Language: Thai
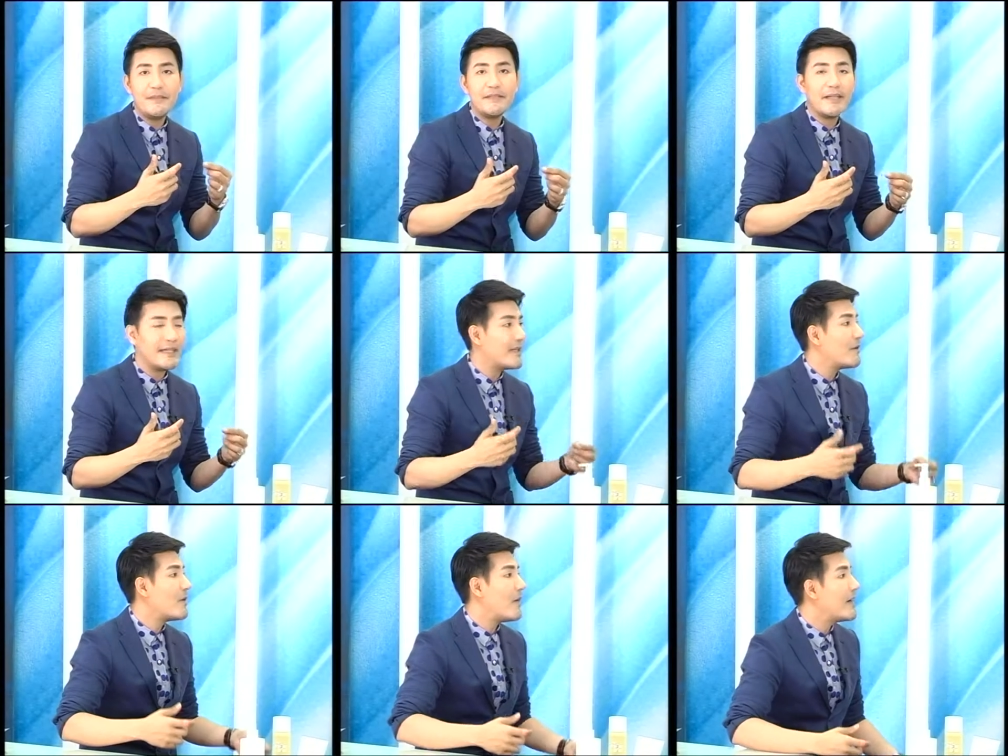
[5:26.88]
พิเศษแล้ว
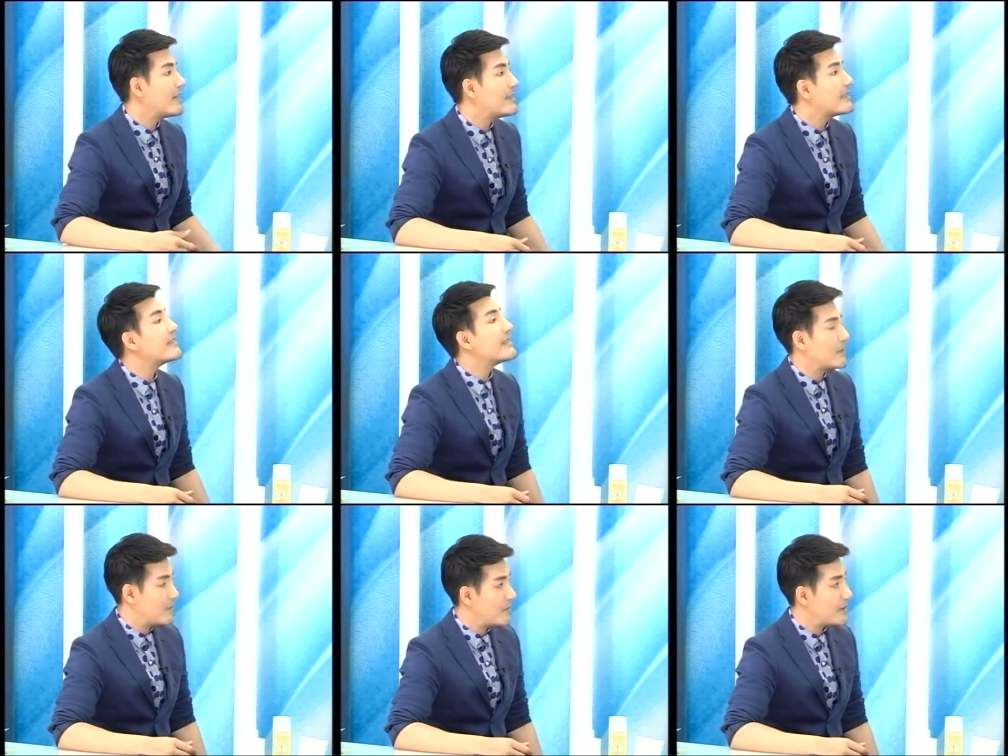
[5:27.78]
ก่อให้เกิดสิ
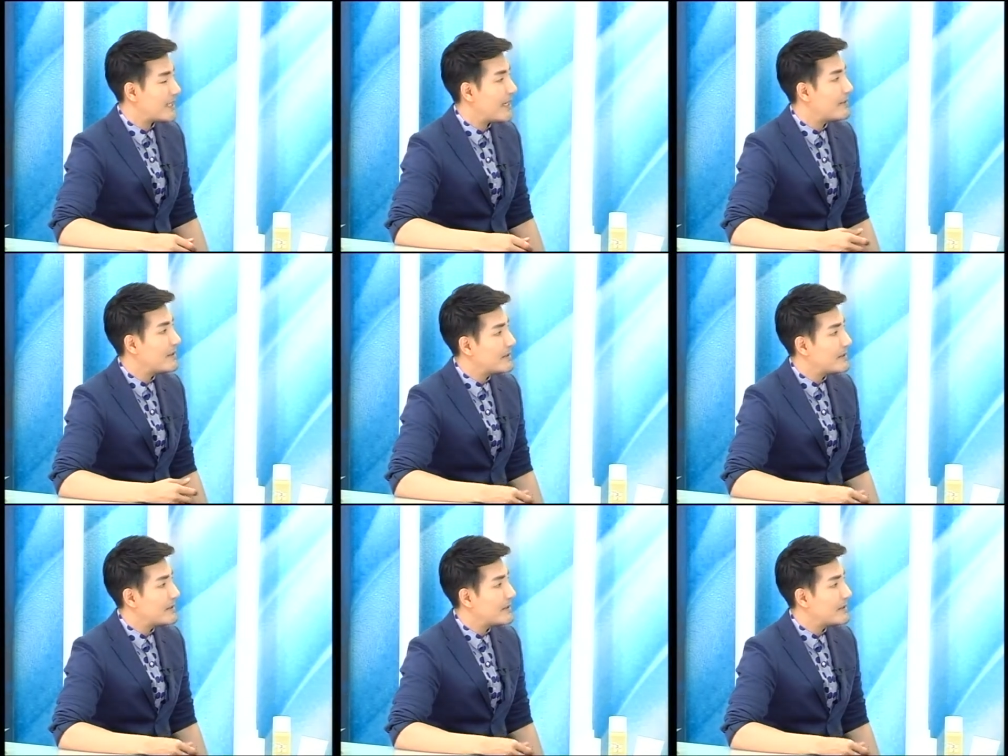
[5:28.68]
วนะครับ ที่